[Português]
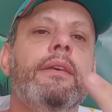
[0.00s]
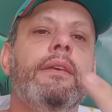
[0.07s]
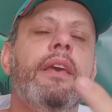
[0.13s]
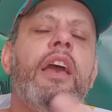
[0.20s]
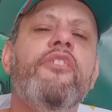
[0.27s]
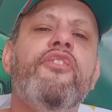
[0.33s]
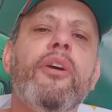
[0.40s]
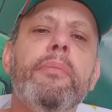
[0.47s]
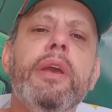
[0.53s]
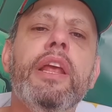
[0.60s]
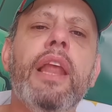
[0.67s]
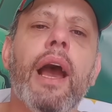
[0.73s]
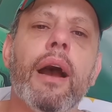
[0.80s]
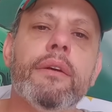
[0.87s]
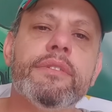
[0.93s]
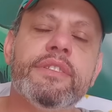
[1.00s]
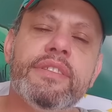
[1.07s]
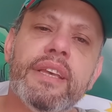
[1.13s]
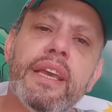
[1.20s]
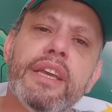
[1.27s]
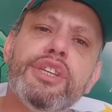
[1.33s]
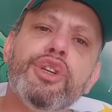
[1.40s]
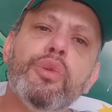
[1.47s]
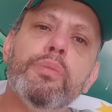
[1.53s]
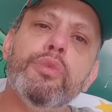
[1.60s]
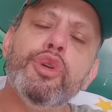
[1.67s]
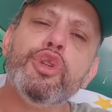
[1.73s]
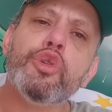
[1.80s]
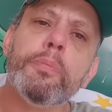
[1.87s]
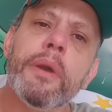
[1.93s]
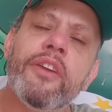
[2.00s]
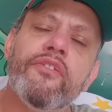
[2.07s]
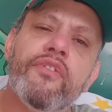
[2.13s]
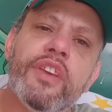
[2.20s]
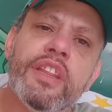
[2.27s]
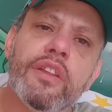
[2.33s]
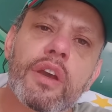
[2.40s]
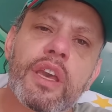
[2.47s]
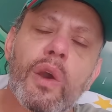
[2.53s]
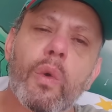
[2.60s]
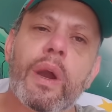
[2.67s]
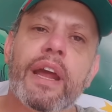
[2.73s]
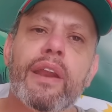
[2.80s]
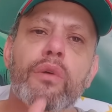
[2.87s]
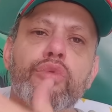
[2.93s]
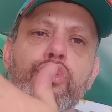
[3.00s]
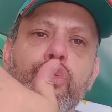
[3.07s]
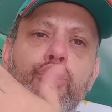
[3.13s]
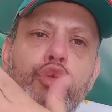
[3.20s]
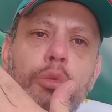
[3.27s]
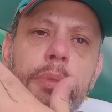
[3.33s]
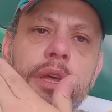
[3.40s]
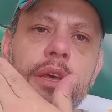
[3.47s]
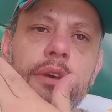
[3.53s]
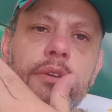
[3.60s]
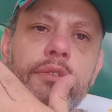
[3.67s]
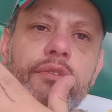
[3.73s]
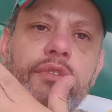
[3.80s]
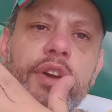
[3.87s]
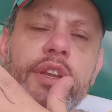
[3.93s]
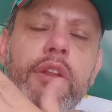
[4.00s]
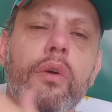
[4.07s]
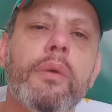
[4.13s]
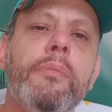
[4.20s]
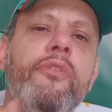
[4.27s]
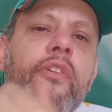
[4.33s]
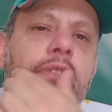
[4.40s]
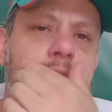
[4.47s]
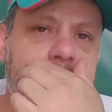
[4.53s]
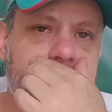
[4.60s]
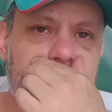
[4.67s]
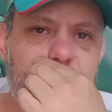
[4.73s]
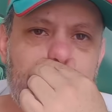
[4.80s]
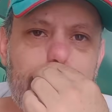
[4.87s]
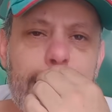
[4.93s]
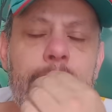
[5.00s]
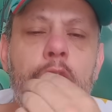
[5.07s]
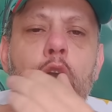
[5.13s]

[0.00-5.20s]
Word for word: E aí família, sejam muito bem-vindos aqui ao canal do YouTube Verdão MVVC.